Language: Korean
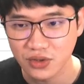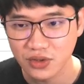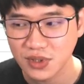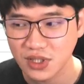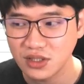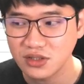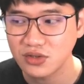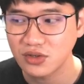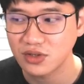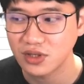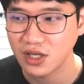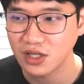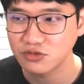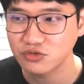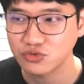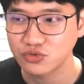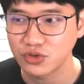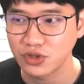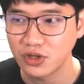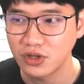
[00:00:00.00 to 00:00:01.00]
필터를
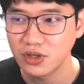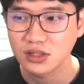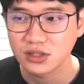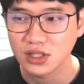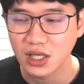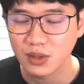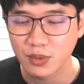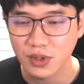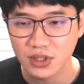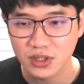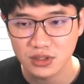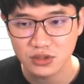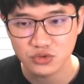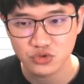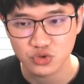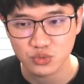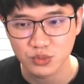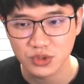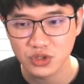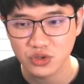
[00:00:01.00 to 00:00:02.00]
해주고요 그 다음에는
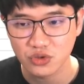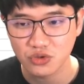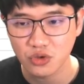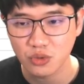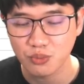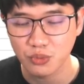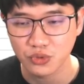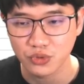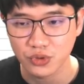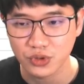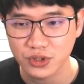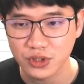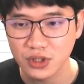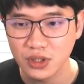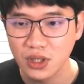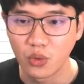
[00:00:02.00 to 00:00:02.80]
주민등록번호를